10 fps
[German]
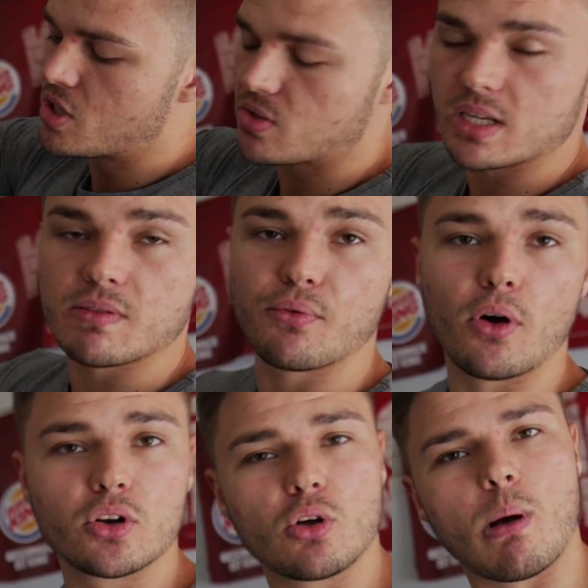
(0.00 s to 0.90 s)
sodass wir
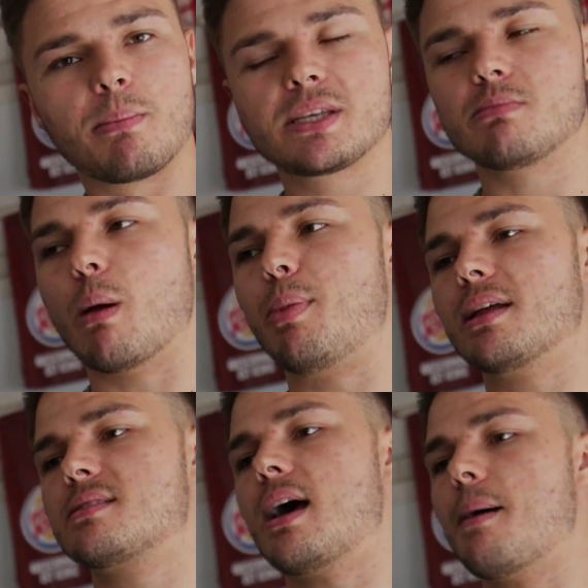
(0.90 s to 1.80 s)
vorne nochmal ein bisschen mehr
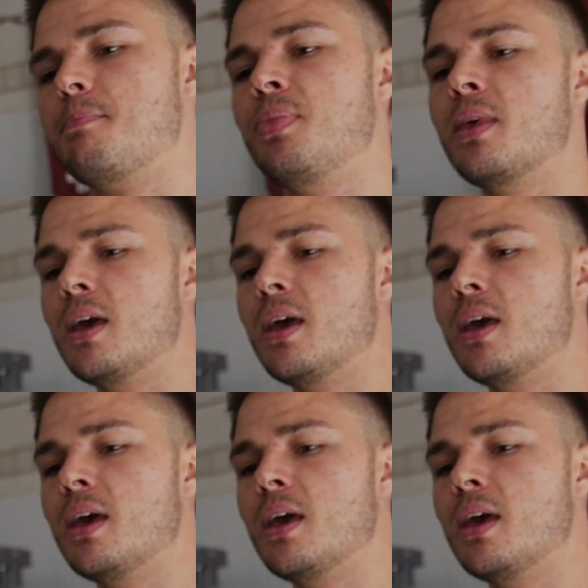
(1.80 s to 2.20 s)
Platz haben.